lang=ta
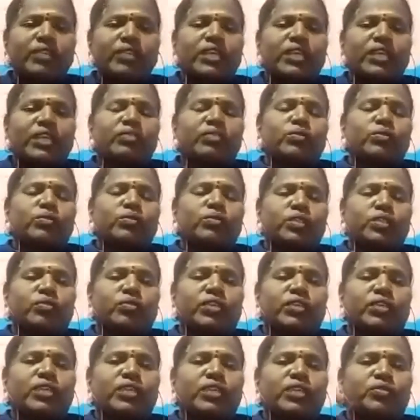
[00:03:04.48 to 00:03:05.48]
வைக்க கொதிக்க
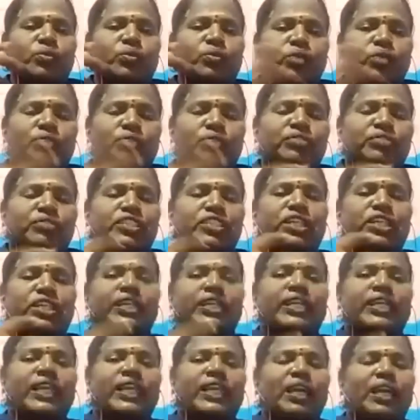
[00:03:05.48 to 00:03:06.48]
வைக்க இவருக்குள்ள
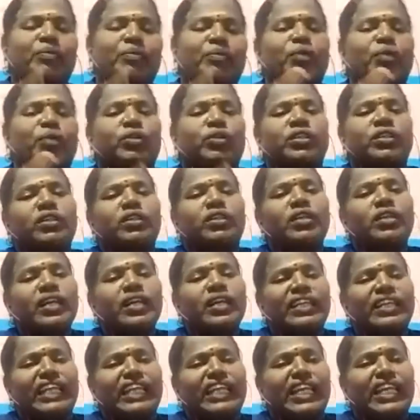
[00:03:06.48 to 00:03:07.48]
விஷயங்கள் எல்லாமே ஒரு
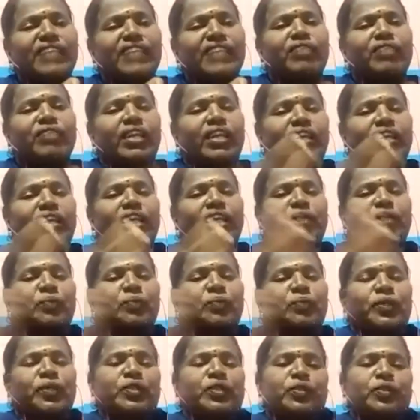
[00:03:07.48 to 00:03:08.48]
நினைவலைகளா
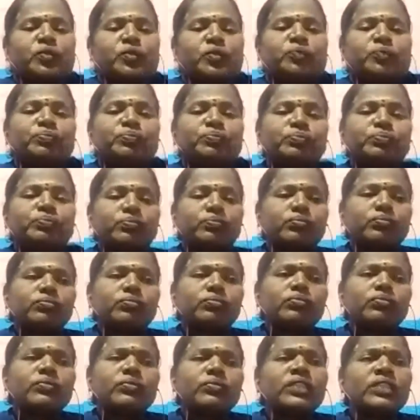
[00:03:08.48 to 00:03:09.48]
போயிட்டு இருக்கும்
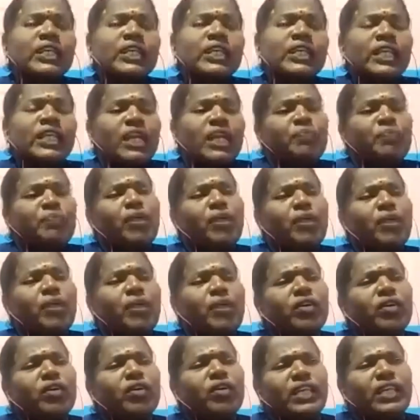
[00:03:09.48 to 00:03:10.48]

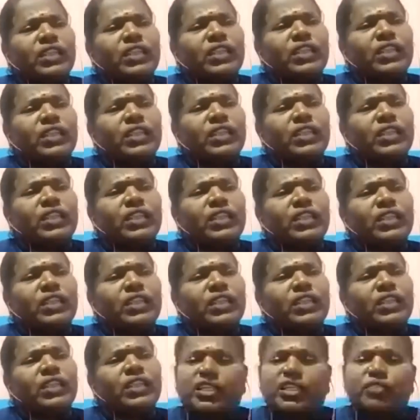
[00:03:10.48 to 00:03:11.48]
எப்பாவது ஏதாவது ஒருவரை
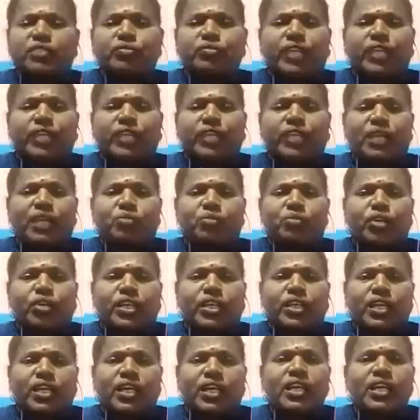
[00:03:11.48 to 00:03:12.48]
சந்திக்கும் வரை
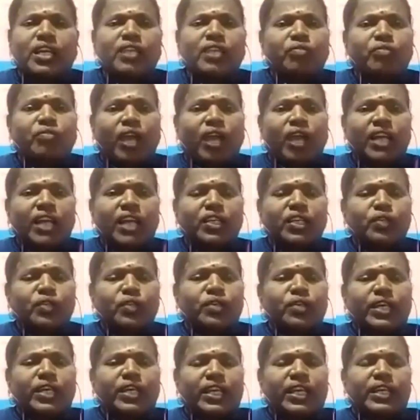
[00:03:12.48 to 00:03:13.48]
நம்மளுடைய
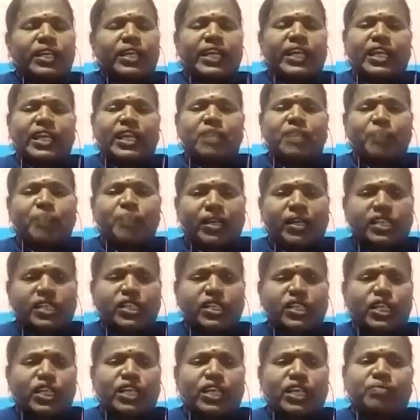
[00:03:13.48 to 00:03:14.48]
வாழ்க்கையினுடைய நிறைய
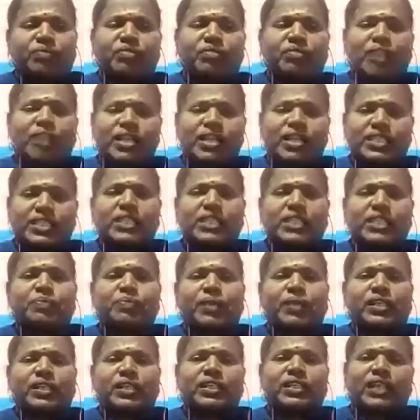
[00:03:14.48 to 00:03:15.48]
பக்கங்களை நம்ம வாசித்த
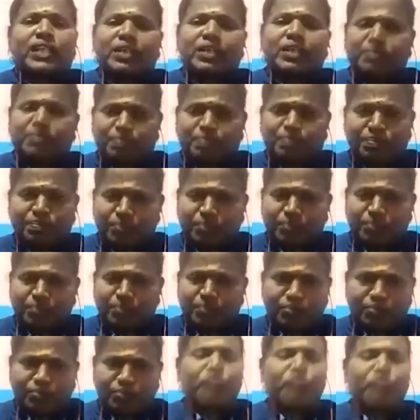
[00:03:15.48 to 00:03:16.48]
பக்கங்களை
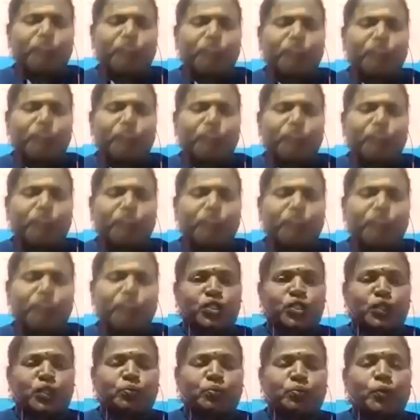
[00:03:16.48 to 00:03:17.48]
மறுவாசிப்பு செய்யாம
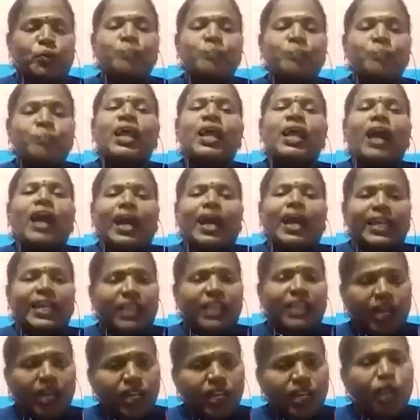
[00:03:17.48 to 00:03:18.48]
இருந்திருக்கும் ஆனா
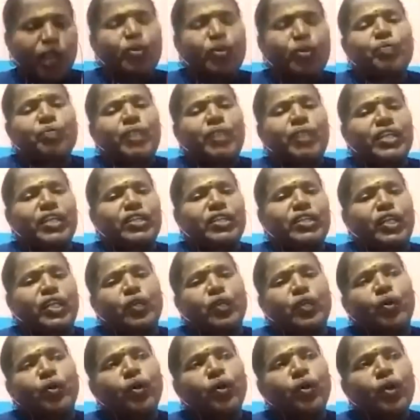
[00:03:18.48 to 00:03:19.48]
யாராவது ஒரு
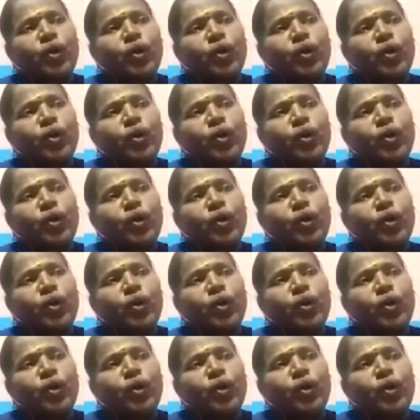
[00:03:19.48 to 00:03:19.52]
மனிதரையோ